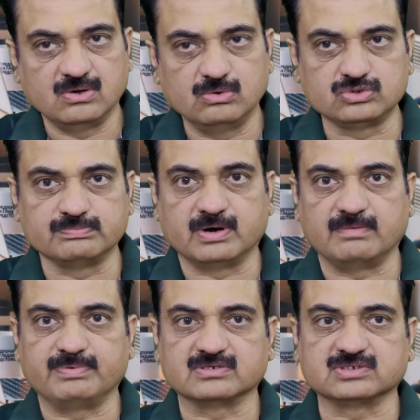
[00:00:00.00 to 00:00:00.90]
उस
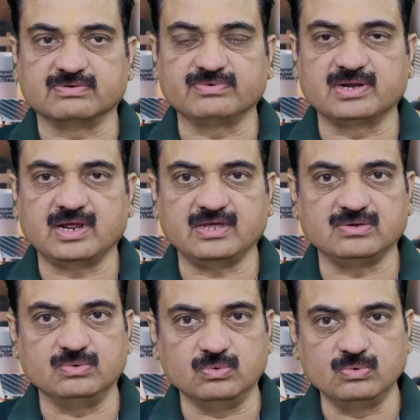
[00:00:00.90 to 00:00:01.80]
भाव पर ग्रह
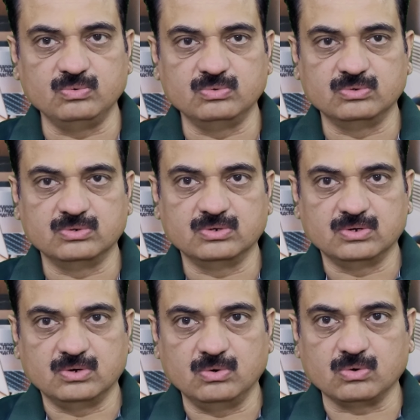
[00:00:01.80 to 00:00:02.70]
गुरु
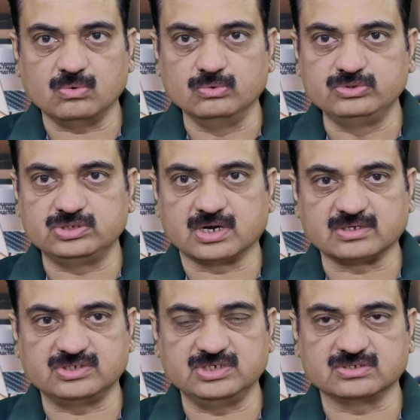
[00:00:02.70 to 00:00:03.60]
और उच्च
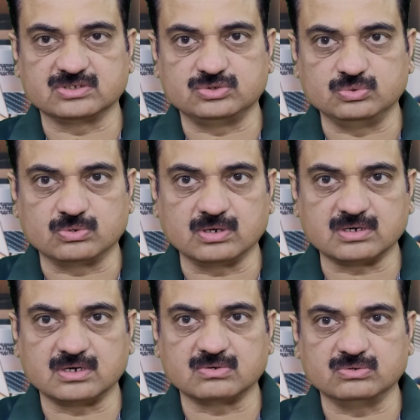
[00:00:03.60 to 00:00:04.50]
राशिस्थ शुक्र
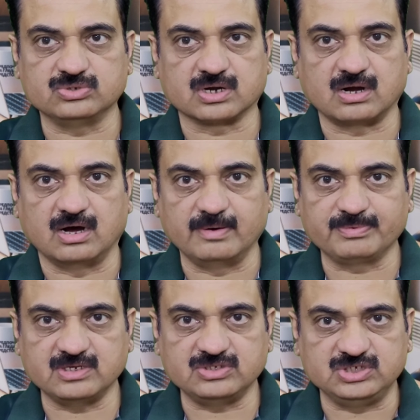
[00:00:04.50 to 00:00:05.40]
का गोचर
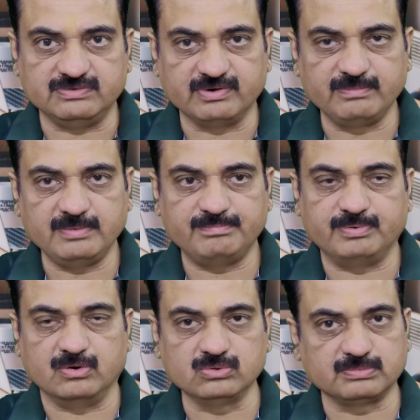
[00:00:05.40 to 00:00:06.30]
आपके जीवन में
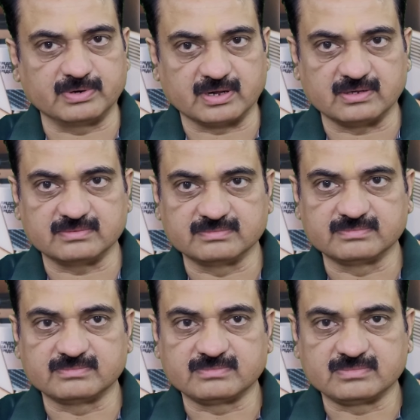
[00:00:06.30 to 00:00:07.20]
बहुत बड़ा
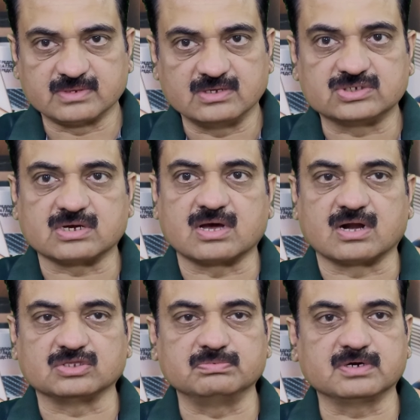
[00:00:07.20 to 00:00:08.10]

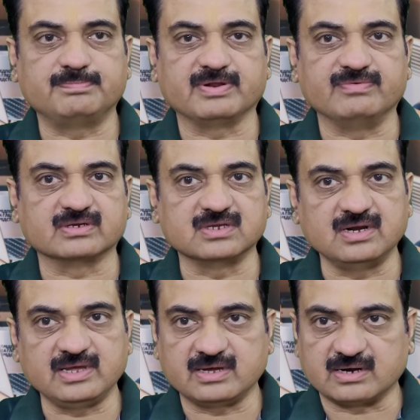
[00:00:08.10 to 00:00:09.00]
सकारात्मक परिवर्तन
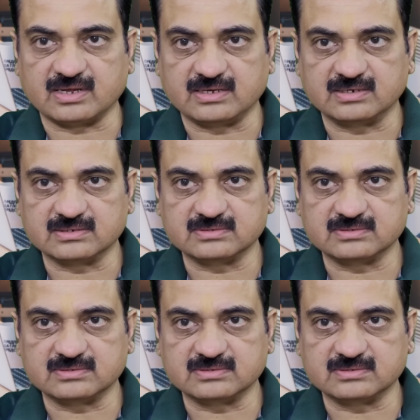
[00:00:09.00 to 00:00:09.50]
लेकर आएगा